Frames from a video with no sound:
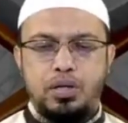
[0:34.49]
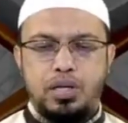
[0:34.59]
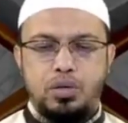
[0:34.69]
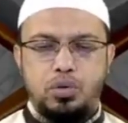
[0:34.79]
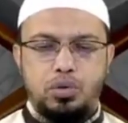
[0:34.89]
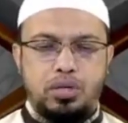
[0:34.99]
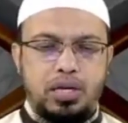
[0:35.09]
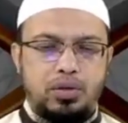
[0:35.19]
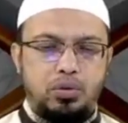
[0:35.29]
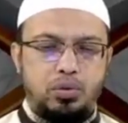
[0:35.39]
কিন্তু ওর
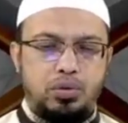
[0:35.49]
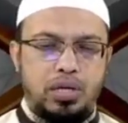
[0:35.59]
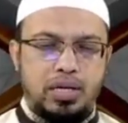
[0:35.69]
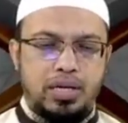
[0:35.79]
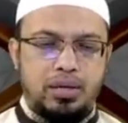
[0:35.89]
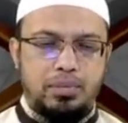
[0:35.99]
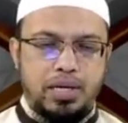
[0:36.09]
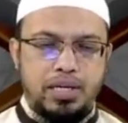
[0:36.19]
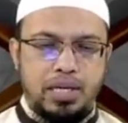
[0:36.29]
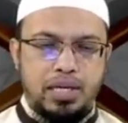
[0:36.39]
দাদু থাকেন
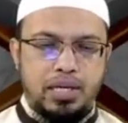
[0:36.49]
বাহিরে